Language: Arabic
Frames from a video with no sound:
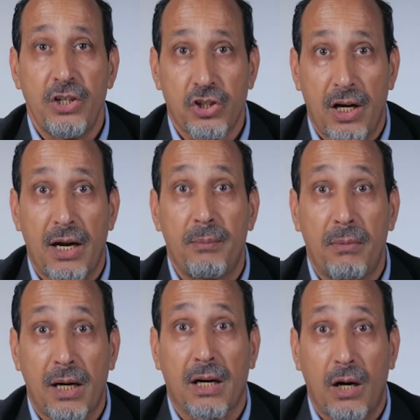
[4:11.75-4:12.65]
اشاره
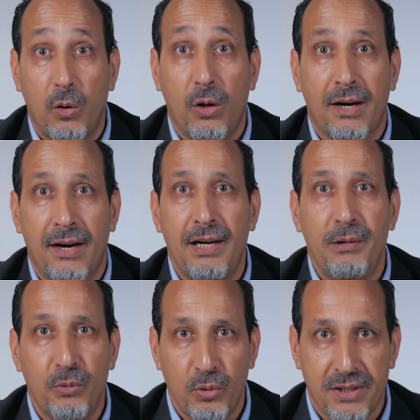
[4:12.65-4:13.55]
مره اخرى
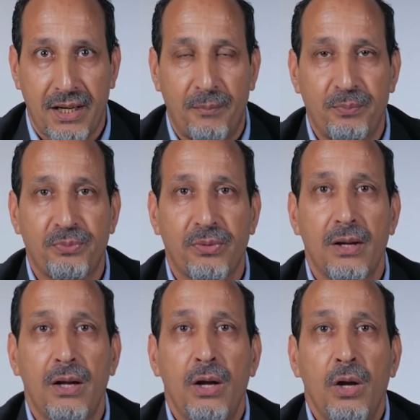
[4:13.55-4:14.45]
لموسى
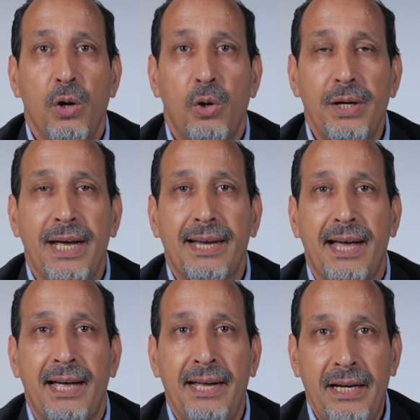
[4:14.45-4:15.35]
هناك
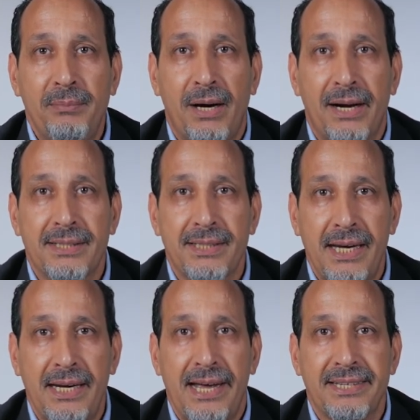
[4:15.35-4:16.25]

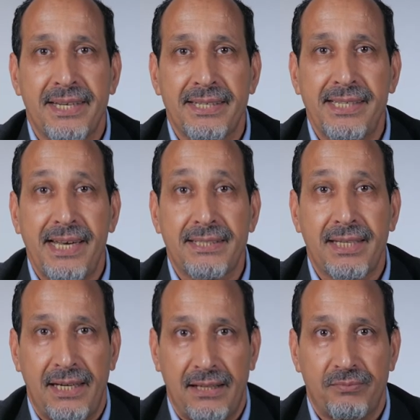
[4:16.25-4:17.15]
عبارتين
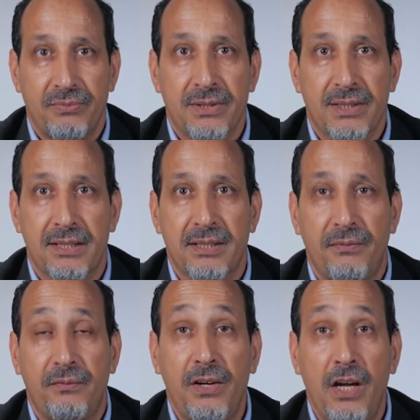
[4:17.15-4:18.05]
اساسيتين
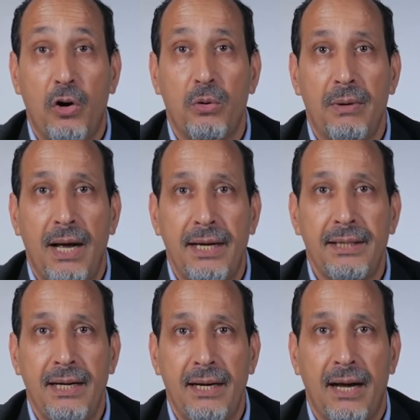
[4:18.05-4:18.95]
تصف يوم
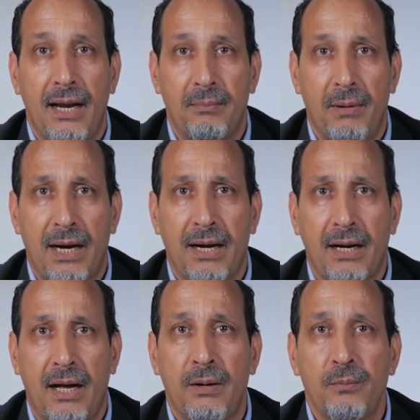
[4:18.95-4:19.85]
هذه
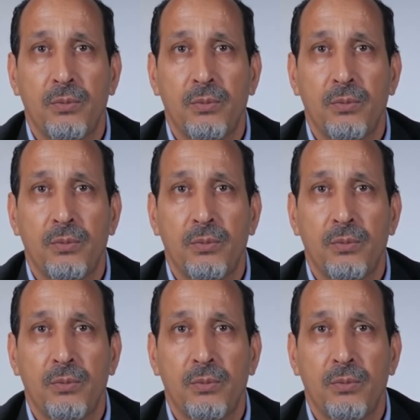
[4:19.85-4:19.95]
المعركه